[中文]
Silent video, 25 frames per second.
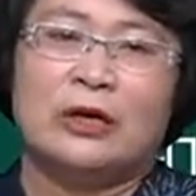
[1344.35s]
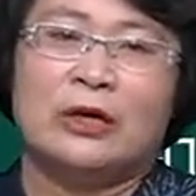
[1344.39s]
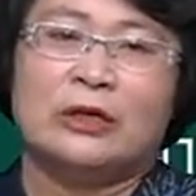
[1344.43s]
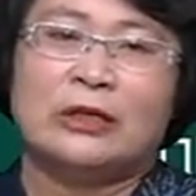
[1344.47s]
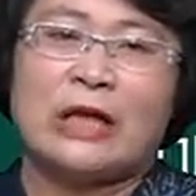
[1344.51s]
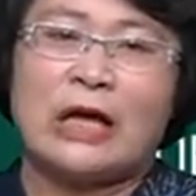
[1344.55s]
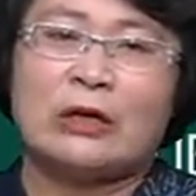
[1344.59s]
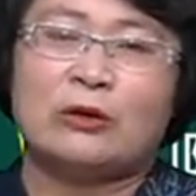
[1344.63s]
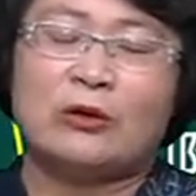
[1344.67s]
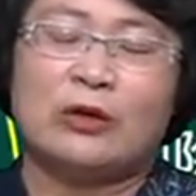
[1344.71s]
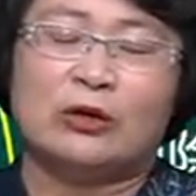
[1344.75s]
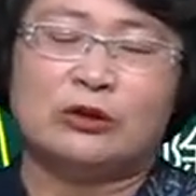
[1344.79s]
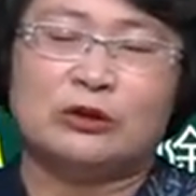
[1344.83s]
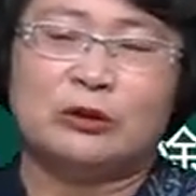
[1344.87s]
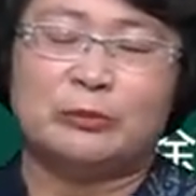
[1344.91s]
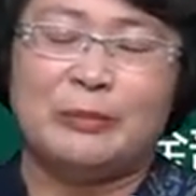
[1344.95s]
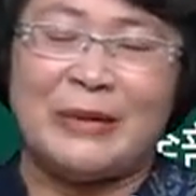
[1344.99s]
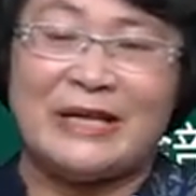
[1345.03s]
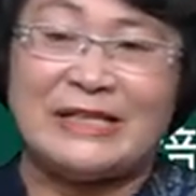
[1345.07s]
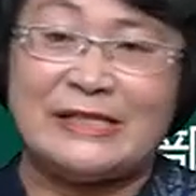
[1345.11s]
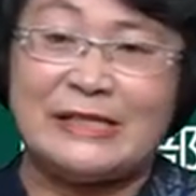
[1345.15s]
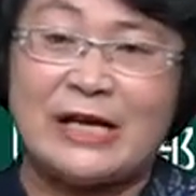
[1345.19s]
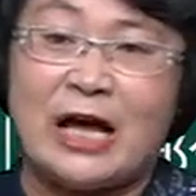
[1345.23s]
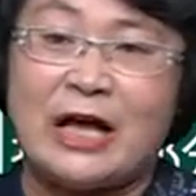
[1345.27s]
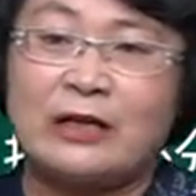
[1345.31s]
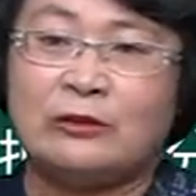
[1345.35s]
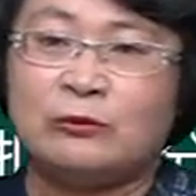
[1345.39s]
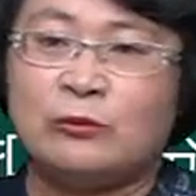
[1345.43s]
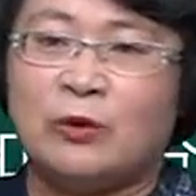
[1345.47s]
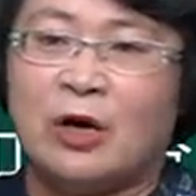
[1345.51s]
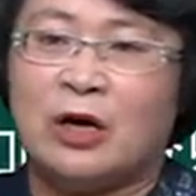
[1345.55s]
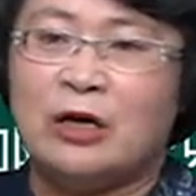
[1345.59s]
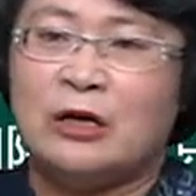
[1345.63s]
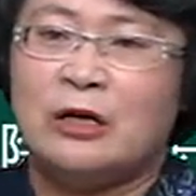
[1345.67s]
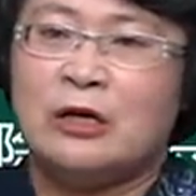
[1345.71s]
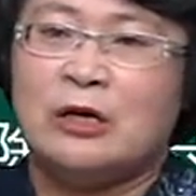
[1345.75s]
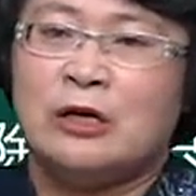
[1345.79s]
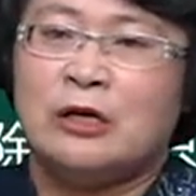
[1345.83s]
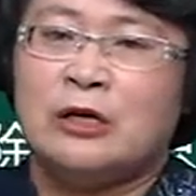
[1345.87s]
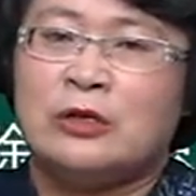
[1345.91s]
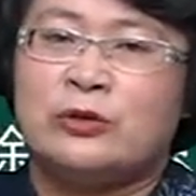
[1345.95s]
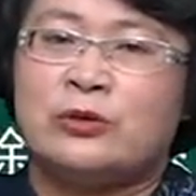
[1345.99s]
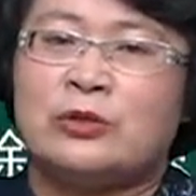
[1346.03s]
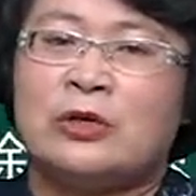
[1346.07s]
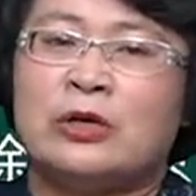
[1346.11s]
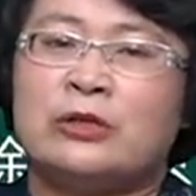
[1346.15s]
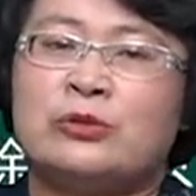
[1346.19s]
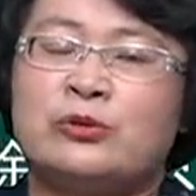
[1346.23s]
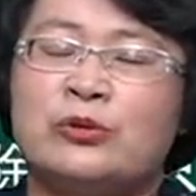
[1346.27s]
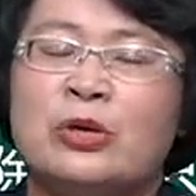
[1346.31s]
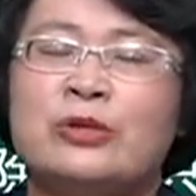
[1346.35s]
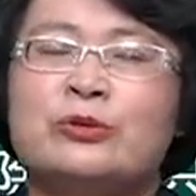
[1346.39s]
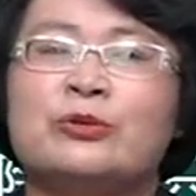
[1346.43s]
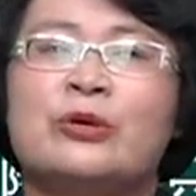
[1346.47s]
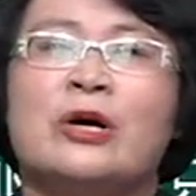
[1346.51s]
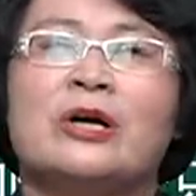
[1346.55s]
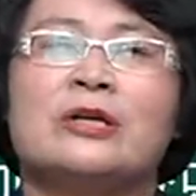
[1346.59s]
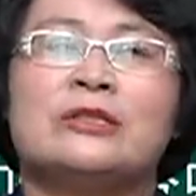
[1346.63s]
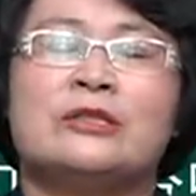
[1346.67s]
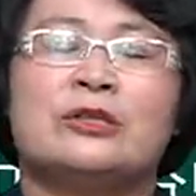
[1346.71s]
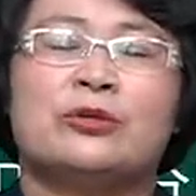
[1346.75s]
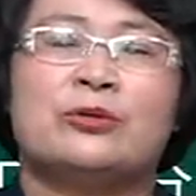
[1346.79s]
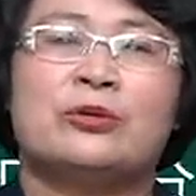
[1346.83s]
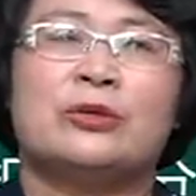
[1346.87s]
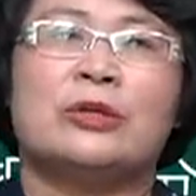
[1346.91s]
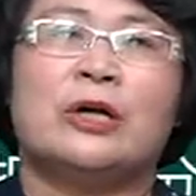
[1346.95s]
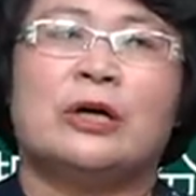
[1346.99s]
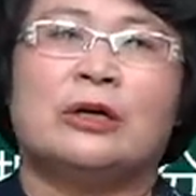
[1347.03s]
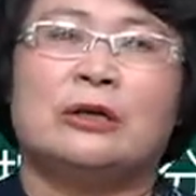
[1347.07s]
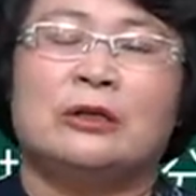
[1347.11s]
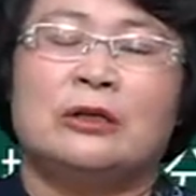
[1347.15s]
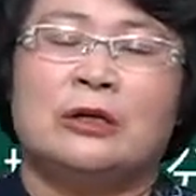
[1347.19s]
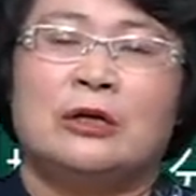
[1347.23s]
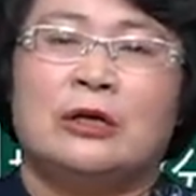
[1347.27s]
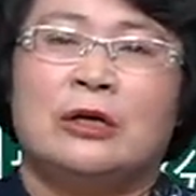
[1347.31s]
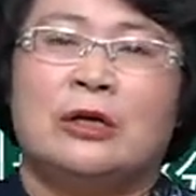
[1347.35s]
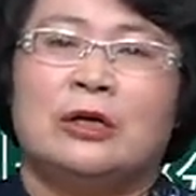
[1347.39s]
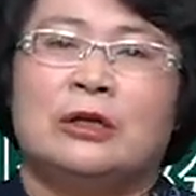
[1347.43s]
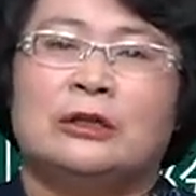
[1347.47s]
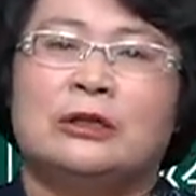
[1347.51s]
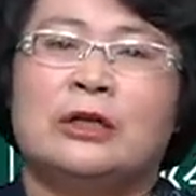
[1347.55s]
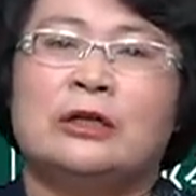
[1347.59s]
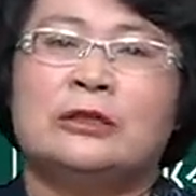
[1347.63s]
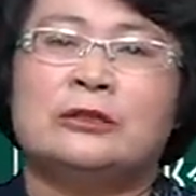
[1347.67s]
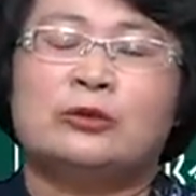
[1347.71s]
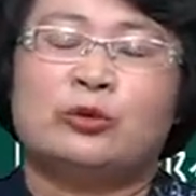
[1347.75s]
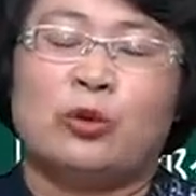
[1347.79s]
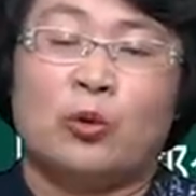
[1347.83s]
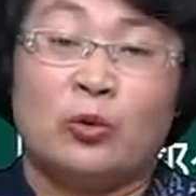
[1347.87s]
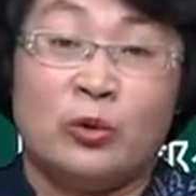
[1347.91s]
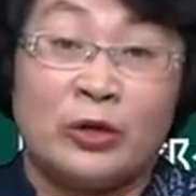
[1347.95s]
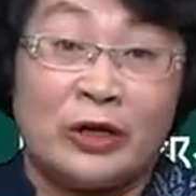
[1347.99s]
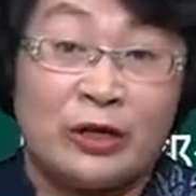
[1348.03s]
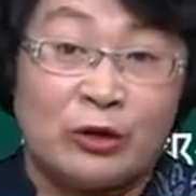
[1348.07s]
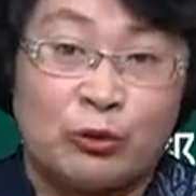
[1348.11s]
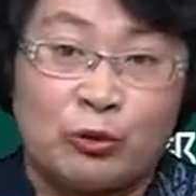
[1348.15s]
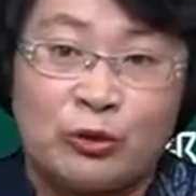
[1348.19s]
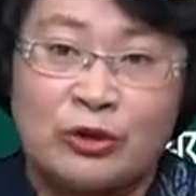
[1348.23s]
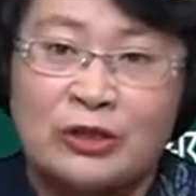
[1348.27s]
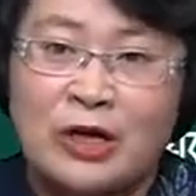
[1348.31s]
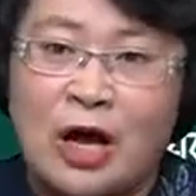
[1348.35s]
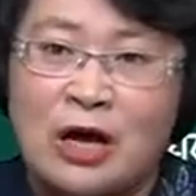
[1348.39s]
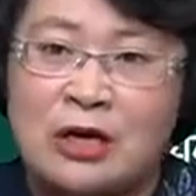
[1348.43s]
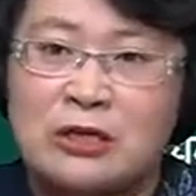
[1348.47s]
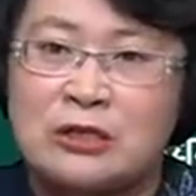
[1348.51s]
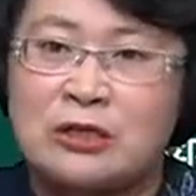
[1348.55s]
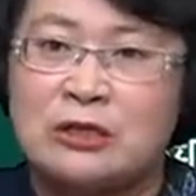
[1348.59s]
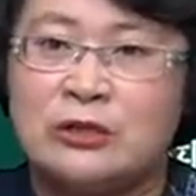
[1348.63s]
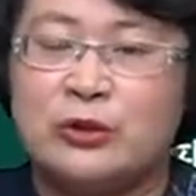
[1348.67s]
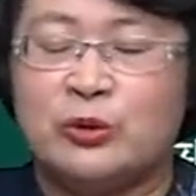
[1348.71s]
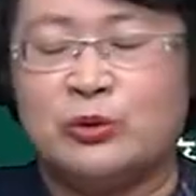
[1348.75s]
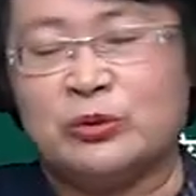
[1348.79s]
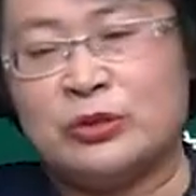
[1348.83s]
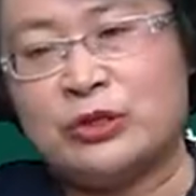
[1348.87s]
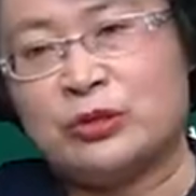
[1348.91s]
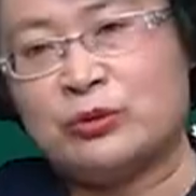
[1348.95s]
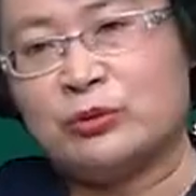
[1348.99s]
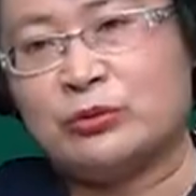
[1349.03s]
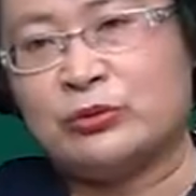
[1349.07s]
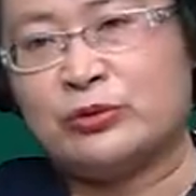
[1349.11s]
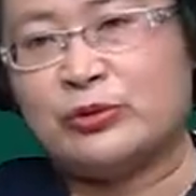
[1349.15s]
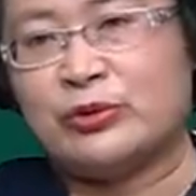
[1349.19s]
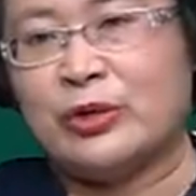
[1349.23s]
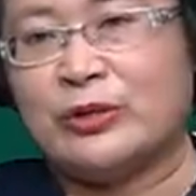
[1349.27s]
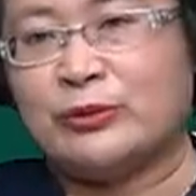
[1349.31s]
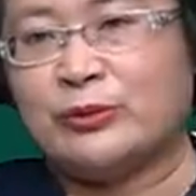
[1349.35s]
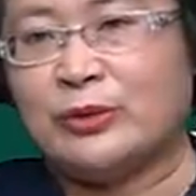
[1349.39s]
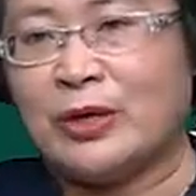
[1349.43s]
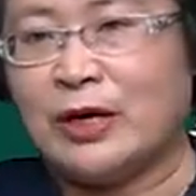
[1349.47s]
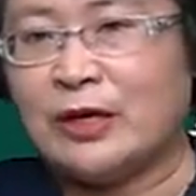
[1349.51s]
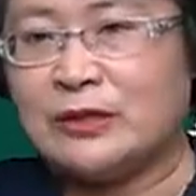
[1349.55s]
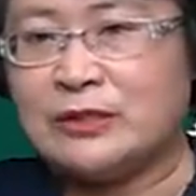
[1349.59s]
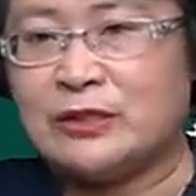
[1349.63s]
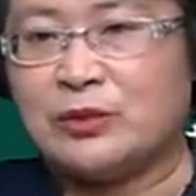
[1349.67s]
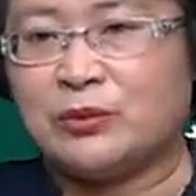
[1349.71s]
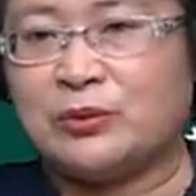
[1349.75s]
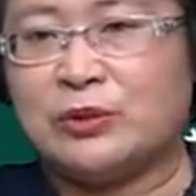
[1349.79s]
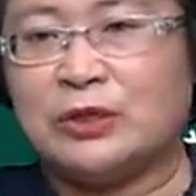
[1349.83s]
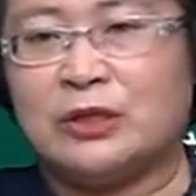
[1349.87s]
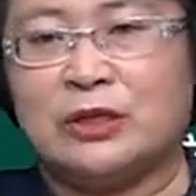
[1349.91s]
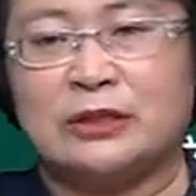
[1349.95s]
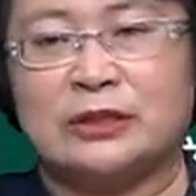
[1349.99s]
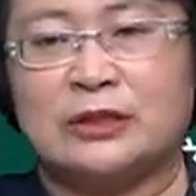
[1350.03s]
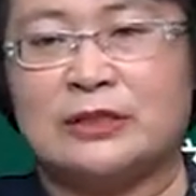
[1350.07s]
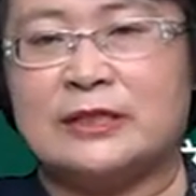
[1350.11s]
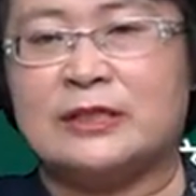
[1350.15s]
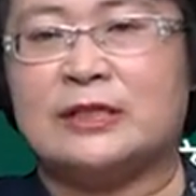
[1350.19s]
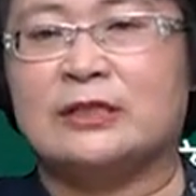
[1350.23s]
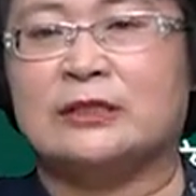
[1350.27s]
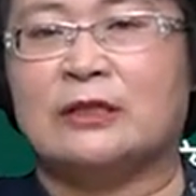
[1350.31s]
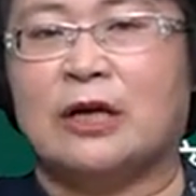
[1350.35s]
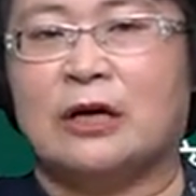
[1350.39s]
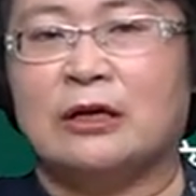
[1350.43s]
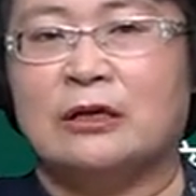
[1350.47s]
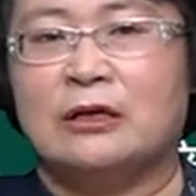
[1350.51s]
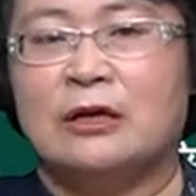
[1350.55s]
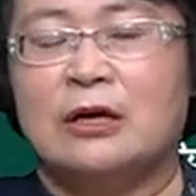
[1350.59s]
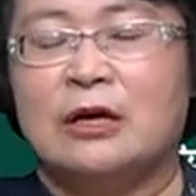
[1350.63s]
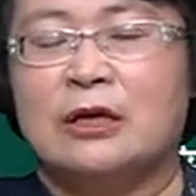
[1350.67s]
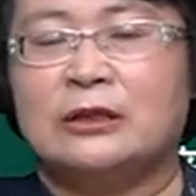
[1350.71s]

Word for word: 他说：“老师没签过，选选全额计税的，那从理论上是有这种选全额计税的可能性的。